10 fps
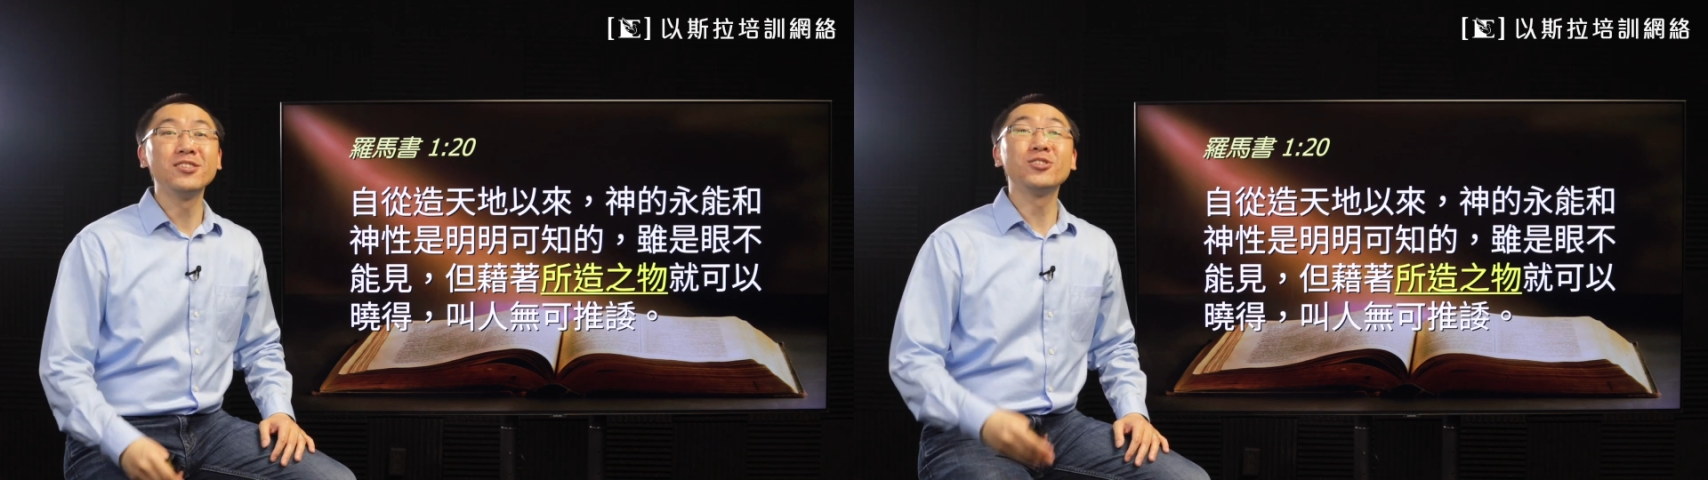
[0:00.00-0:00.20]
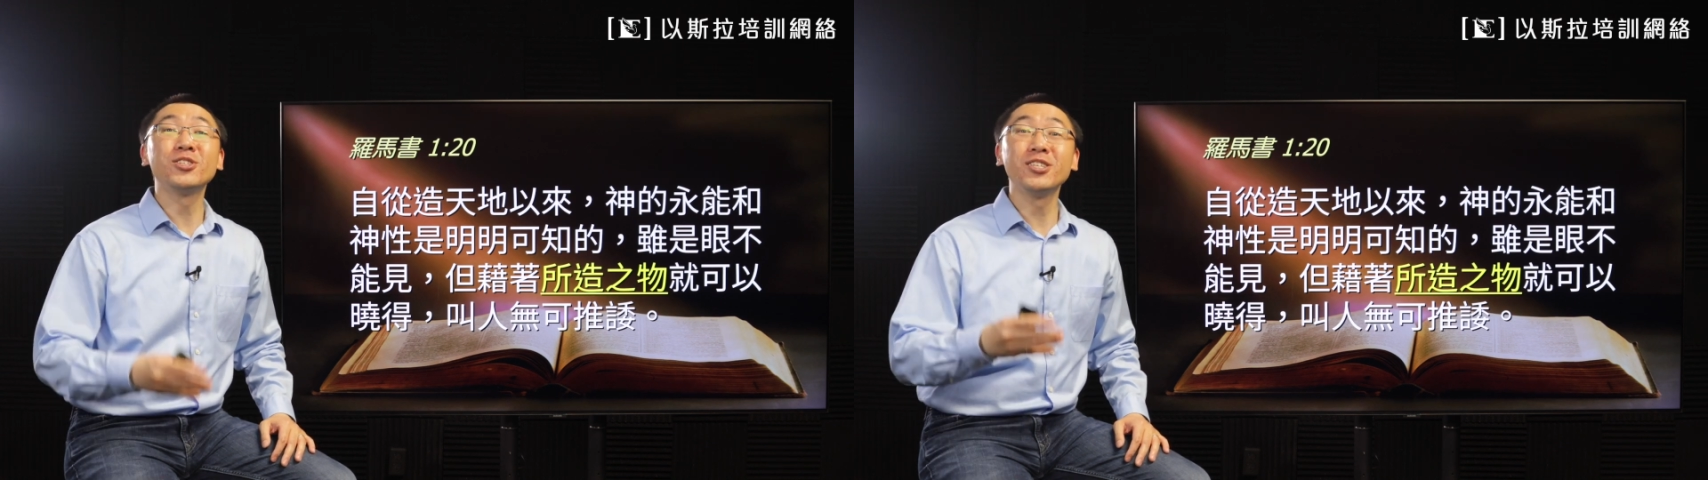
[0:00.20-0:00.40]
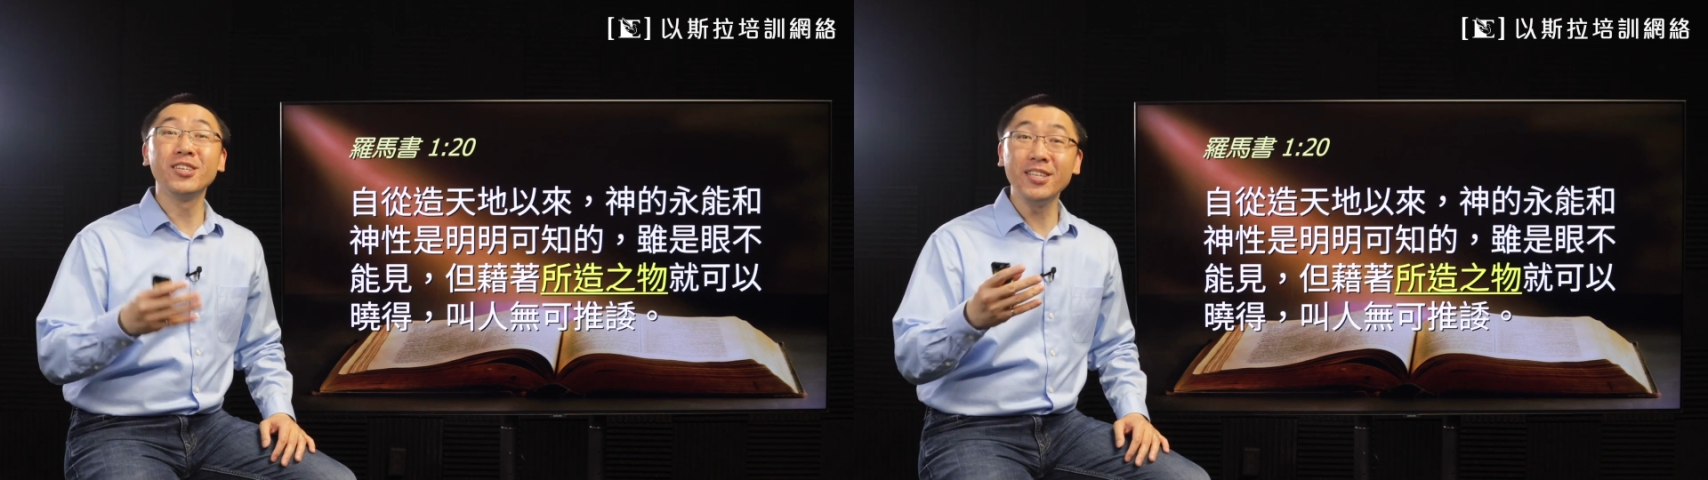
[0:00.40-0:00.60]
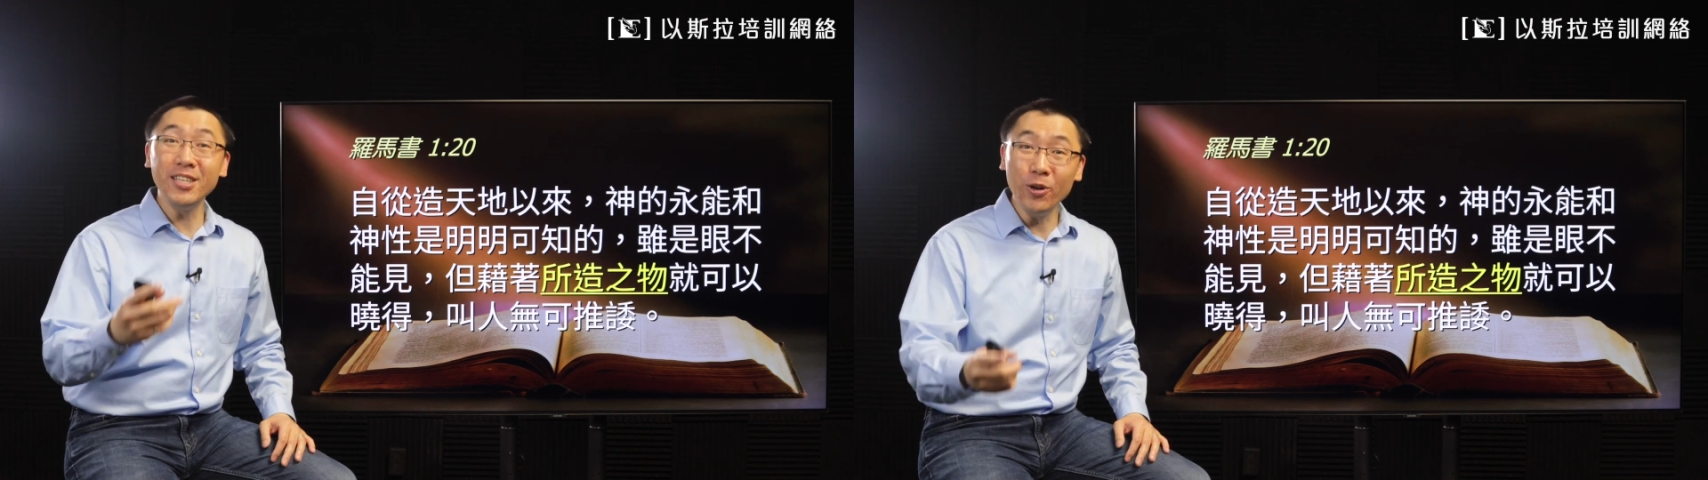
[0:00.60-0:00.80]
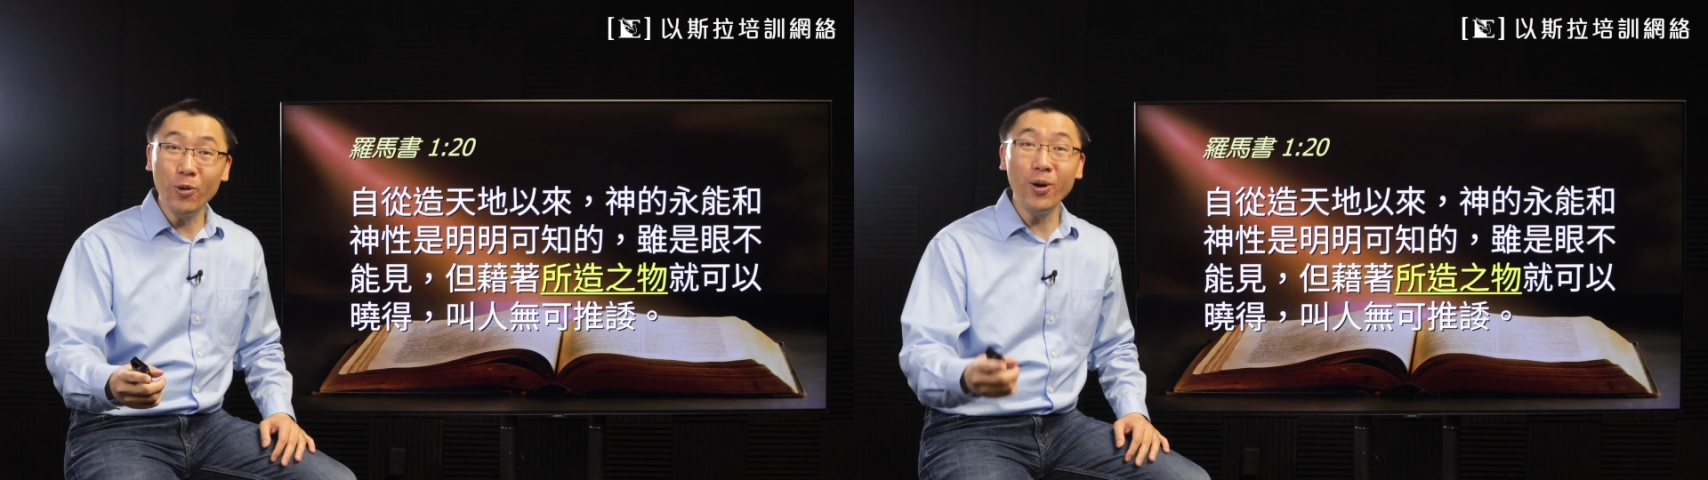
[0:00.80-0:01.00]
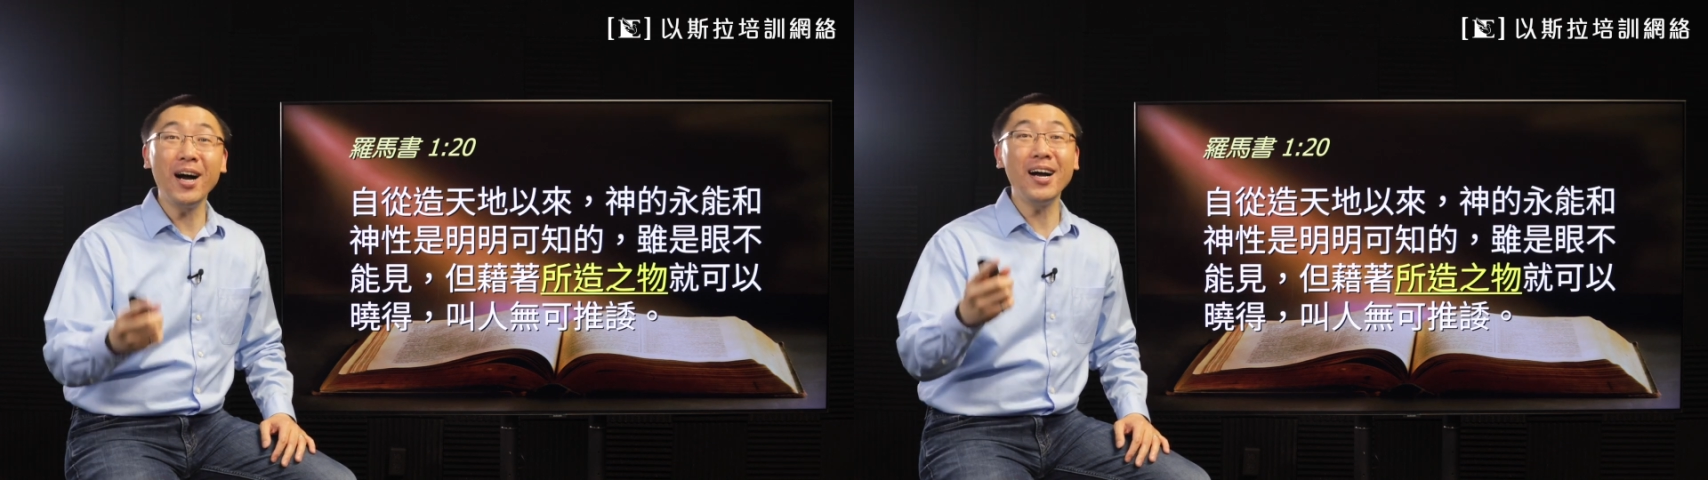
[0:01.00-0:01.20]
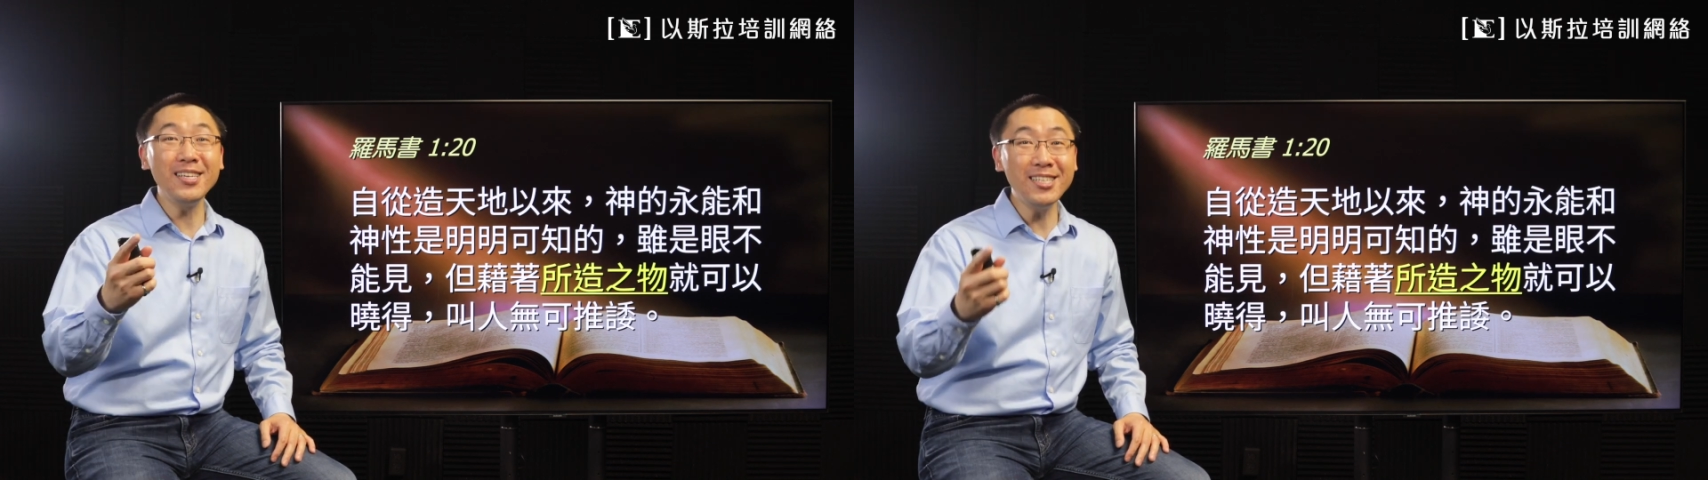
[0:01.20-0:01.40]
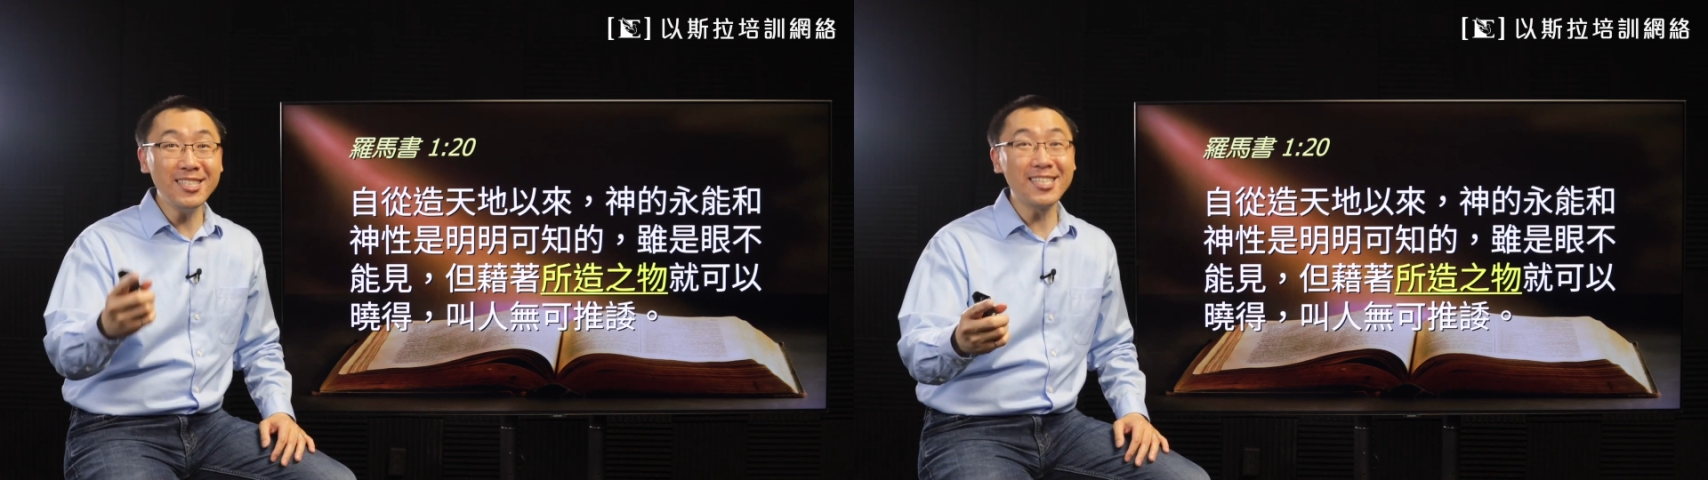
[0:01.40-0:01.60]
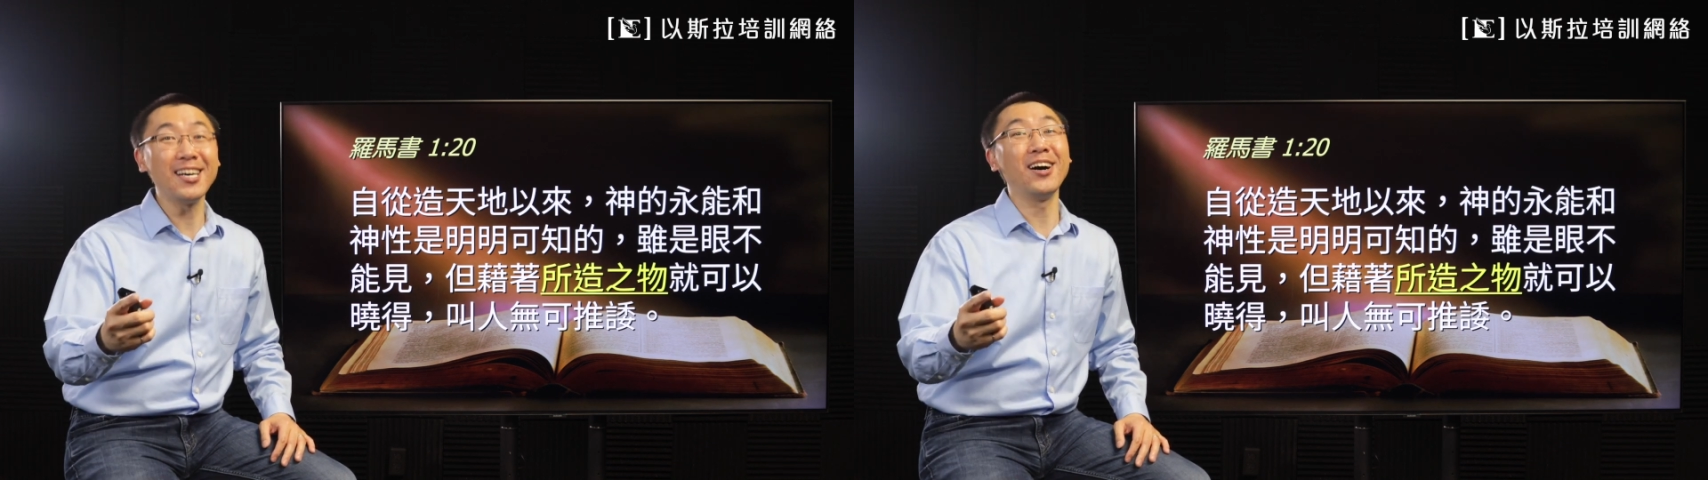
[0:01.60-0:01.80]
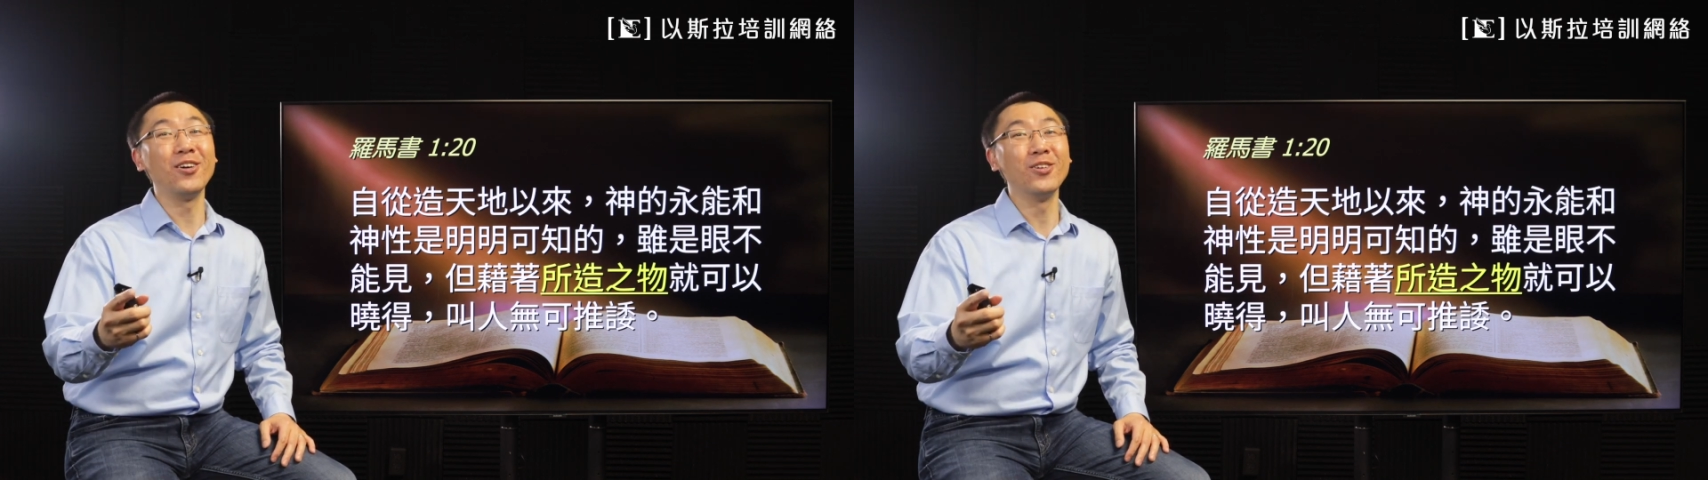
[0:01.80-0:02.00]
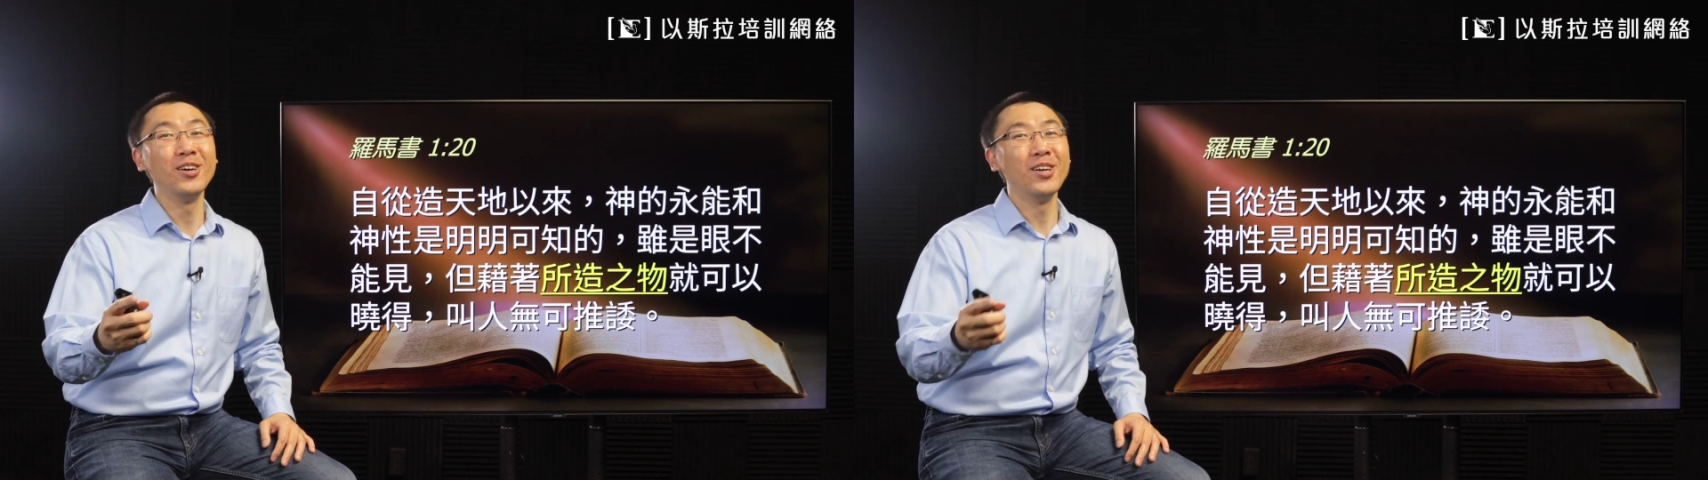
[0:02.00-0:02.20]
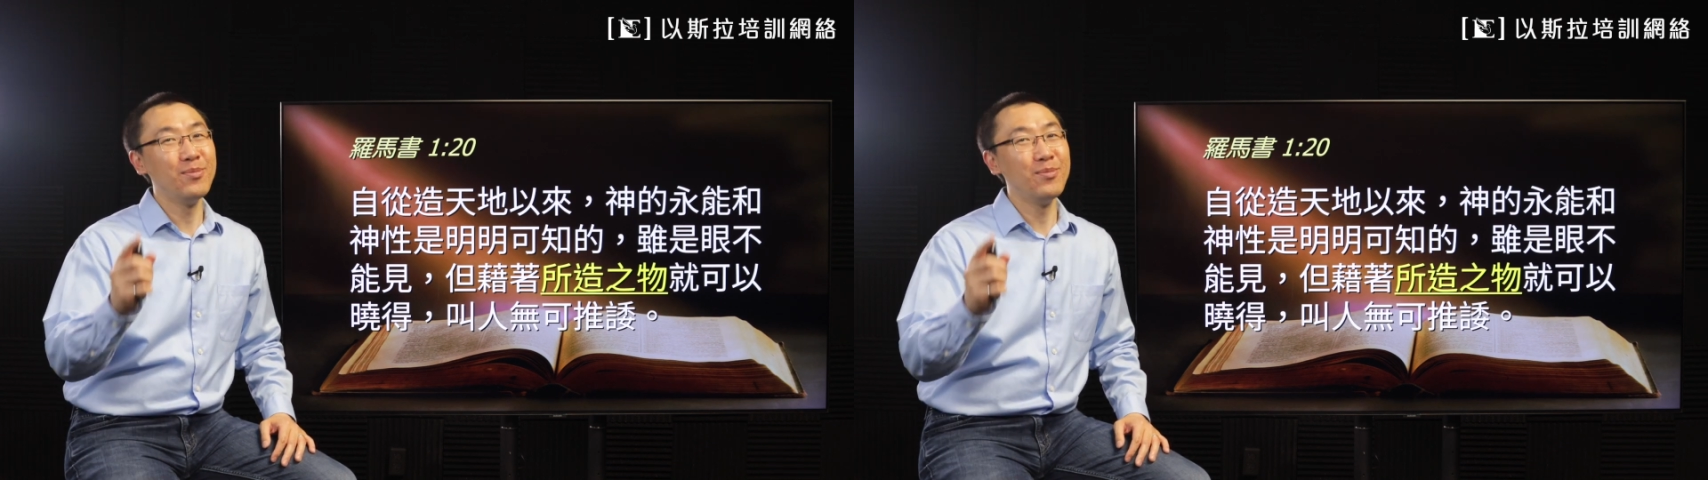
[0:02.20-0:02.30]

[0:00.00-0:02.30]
就是一花一草，